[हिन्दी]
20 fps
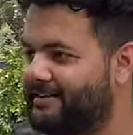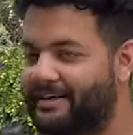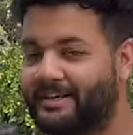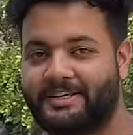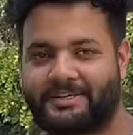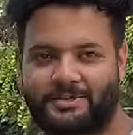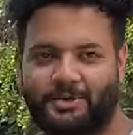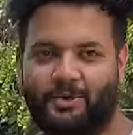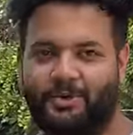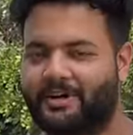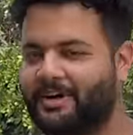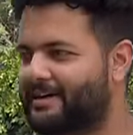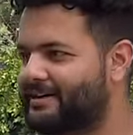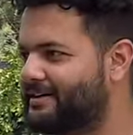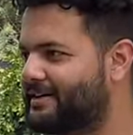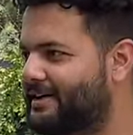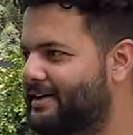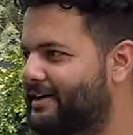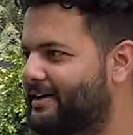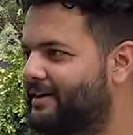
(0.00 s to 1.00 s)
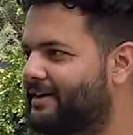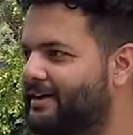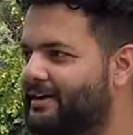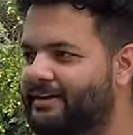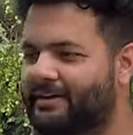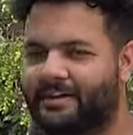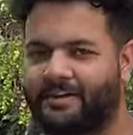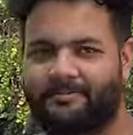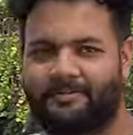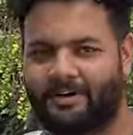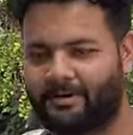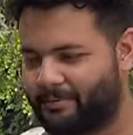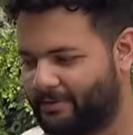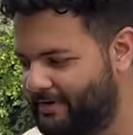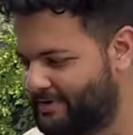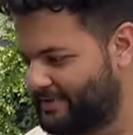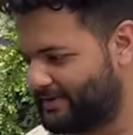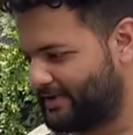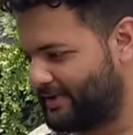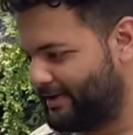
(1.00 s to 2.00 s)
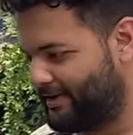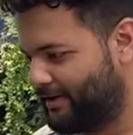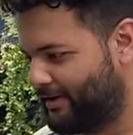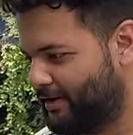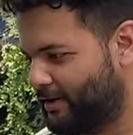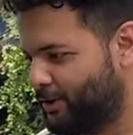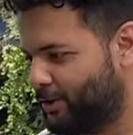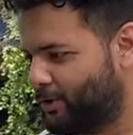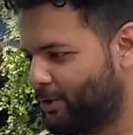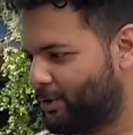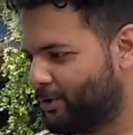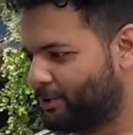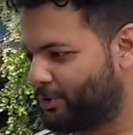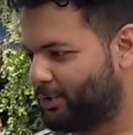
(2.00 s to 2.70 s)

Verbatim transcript: रिस्टोर कर सकें रिफर्ब कर सकें हाँ।